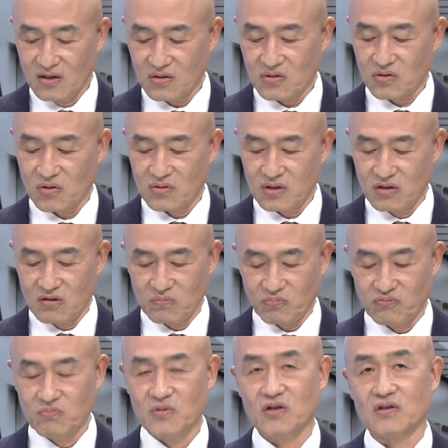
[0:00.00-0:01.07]
그래서 저는 이건
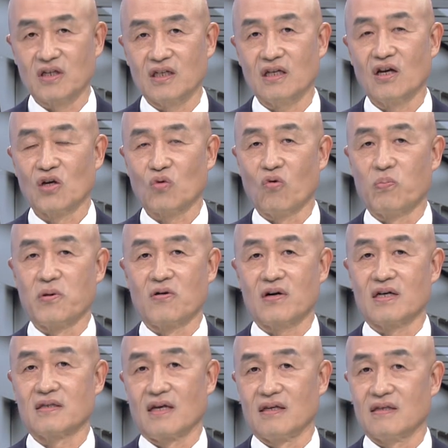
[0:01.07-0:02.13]
분명히
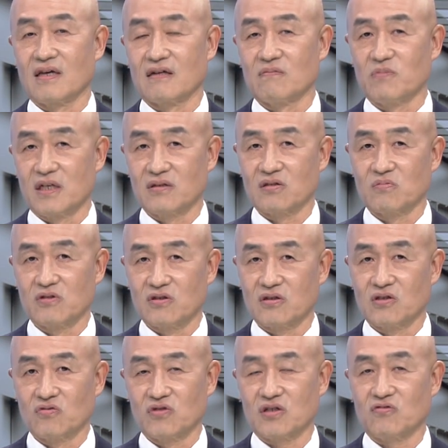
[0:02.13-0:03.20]
고평가돼 있다는 말씀을
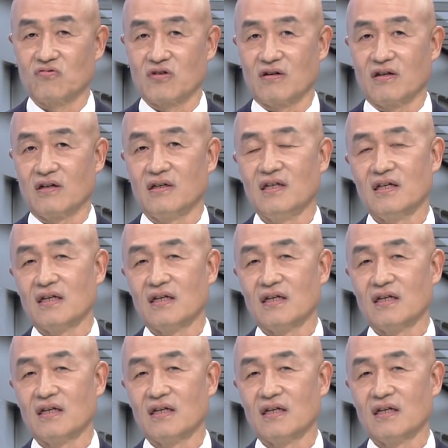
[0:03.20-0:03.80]
드리고 싶고요.